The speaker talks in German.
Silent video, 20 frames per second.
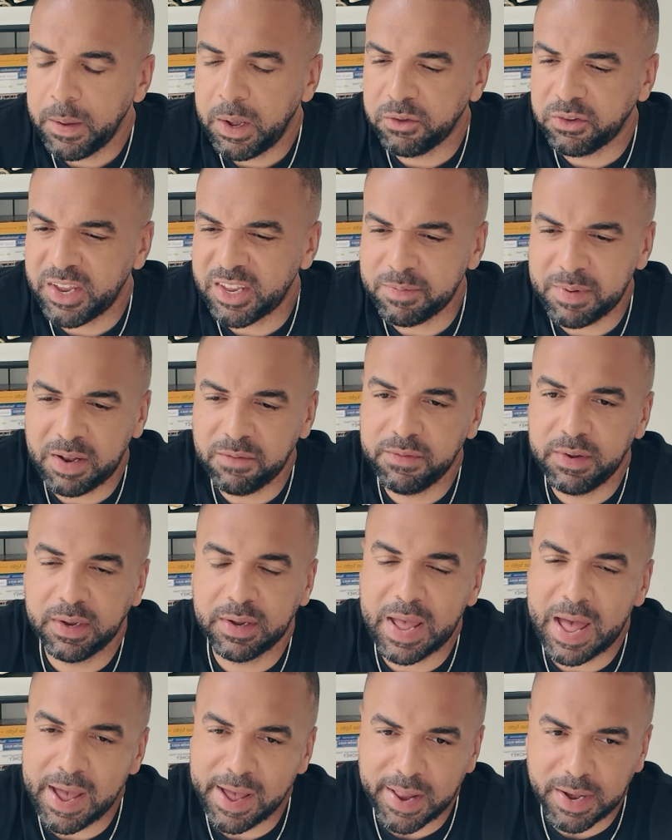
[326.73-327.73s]
also erstmal hatten wir
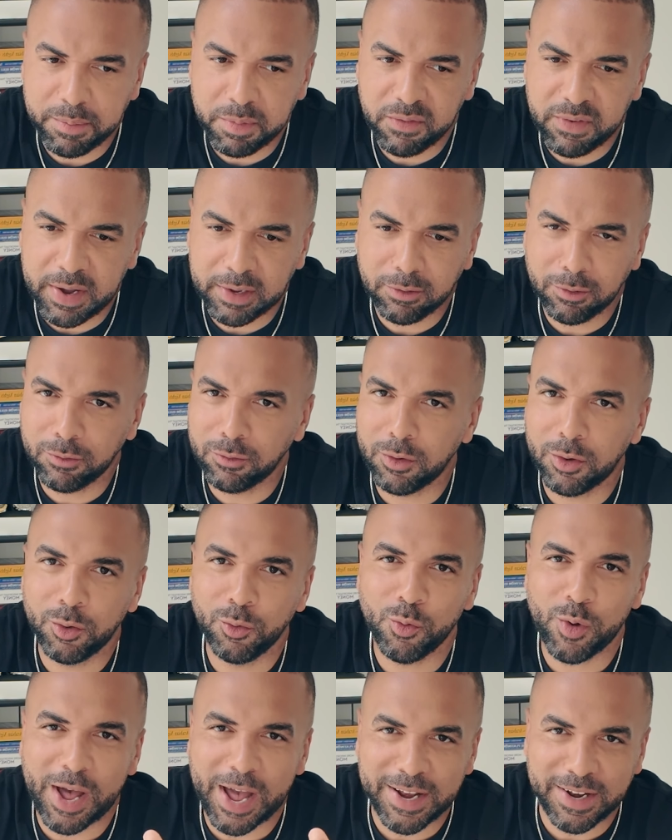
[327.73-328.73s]
gar keine Bewertung, sondern
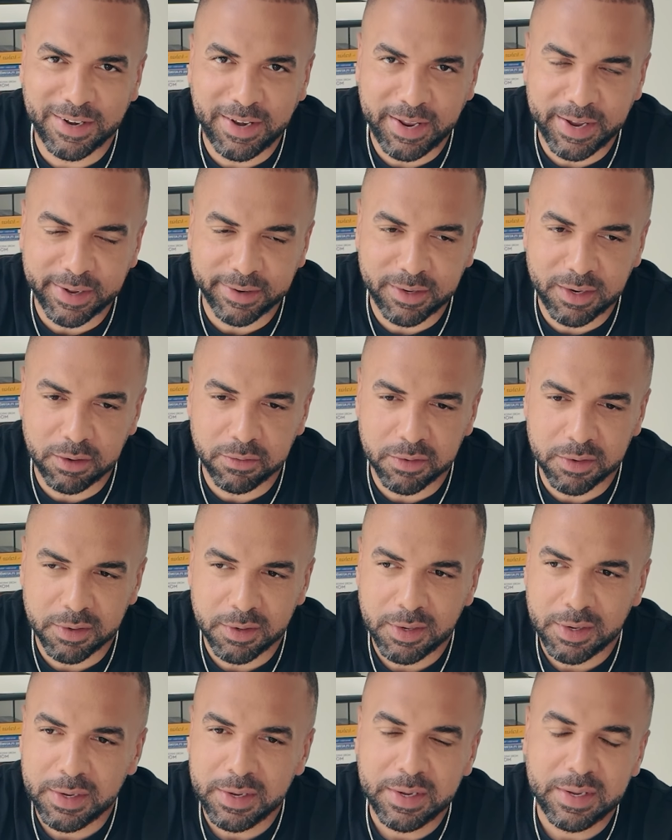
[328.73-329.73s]
nur eine negative.